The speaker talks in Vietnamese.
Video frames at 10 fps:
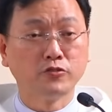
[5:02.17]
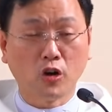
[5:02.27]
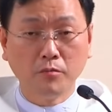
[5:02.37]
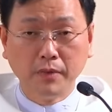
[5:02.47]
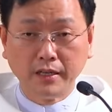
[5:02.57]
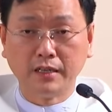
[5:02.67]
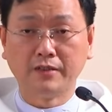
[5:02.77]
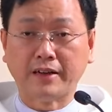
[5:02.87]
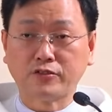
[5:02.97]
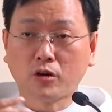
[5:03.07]
cho
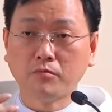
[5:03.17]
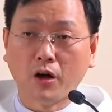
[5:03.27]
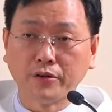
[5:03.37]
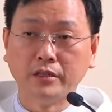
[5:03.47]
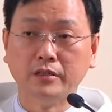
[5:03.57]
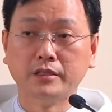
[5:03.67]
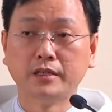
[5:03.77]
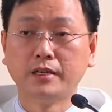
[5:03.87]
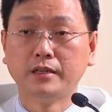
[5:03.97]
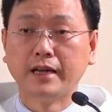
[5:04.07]
mình và cho mọi người
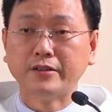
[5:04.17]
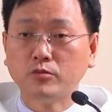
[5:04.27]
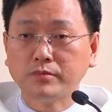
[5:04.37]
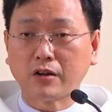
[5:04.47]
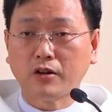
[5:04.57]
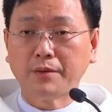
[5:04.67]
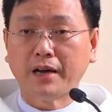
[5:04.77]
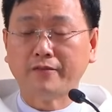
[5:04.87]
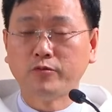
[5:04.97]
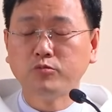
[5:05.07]
thế chúng ta có đem
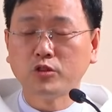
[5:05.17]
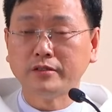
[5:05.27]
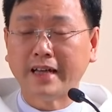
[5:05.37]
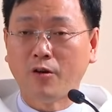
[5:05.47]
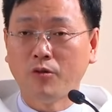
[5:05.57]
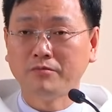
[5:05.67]
hạnh phúc cho nhau